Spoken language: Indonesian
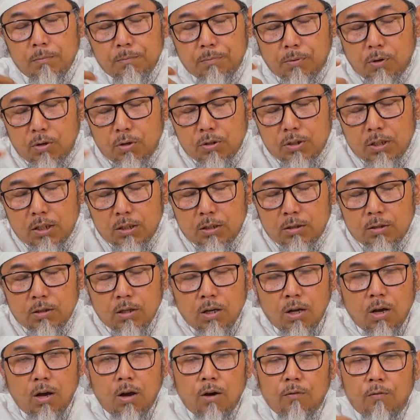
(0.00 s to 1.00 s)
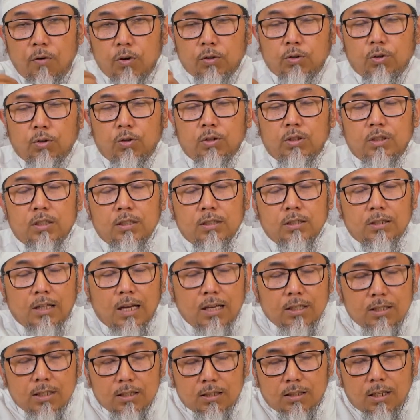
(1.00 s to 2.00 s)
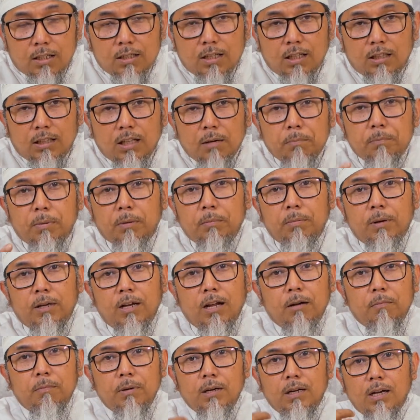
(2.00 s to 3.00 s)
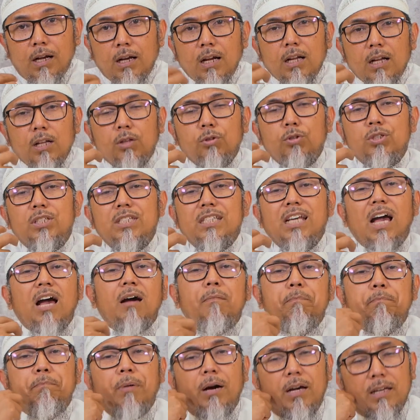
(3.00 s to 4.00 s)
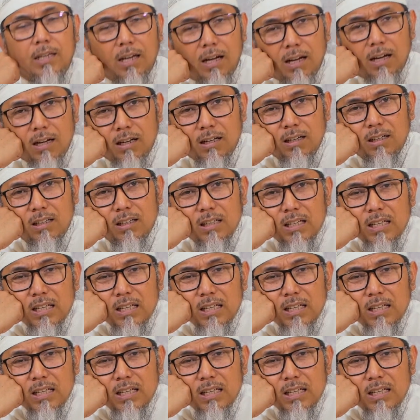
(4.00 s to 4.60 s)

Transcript: proses fotosintesis ternyata berbeda-beda dan itu siapa yang